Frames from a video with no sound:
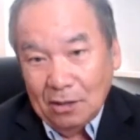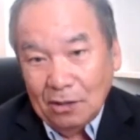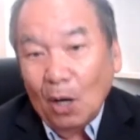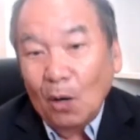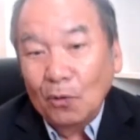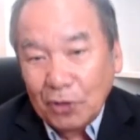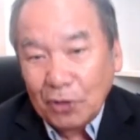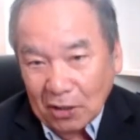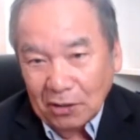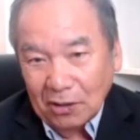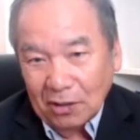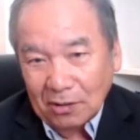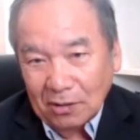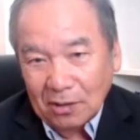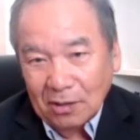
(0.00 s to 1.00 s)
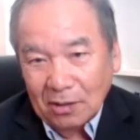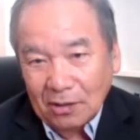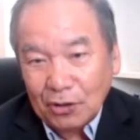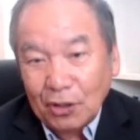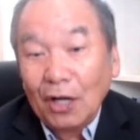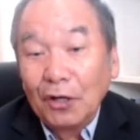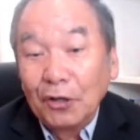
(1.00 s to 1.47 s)
hậu cờ
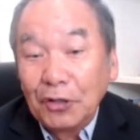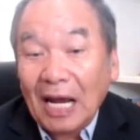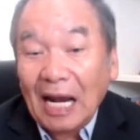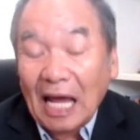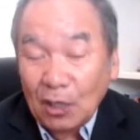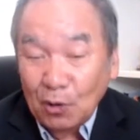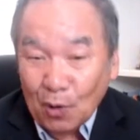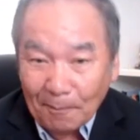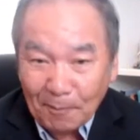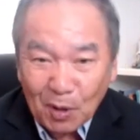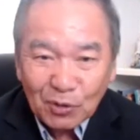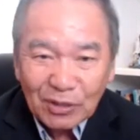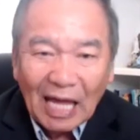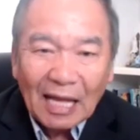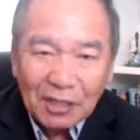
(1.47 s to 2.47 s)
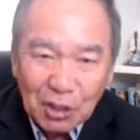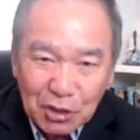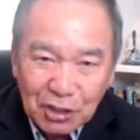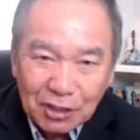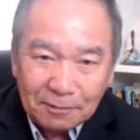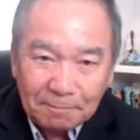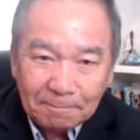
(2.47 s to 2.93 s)
chứ đợi cho là lụa bông ta thì
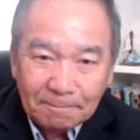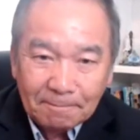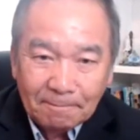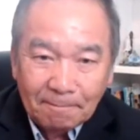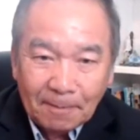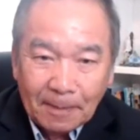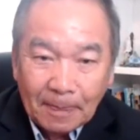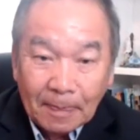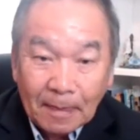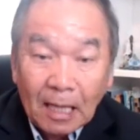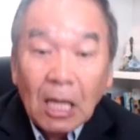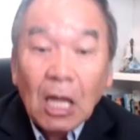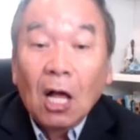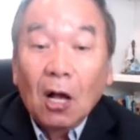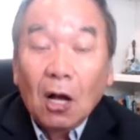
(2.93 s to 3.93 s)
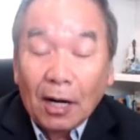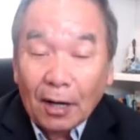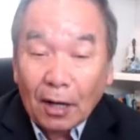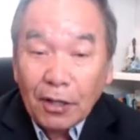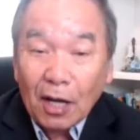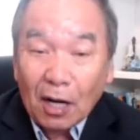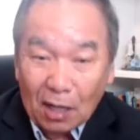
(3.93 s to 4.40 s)
xí, họ
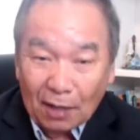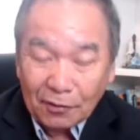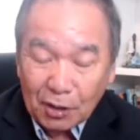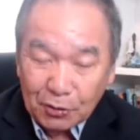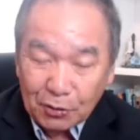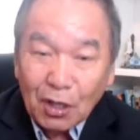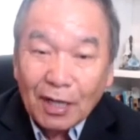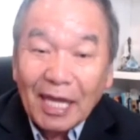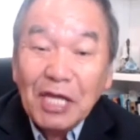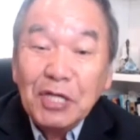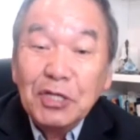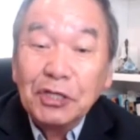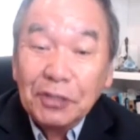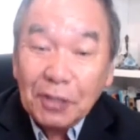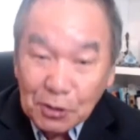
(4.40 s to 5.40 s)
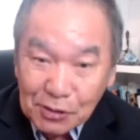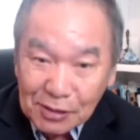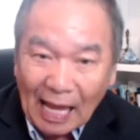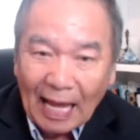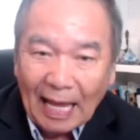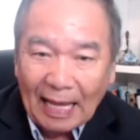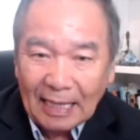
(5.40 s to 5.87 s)
nói giờ lòng đó cho cái chỉ tờ
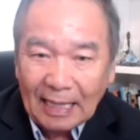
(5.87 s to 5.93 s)
xa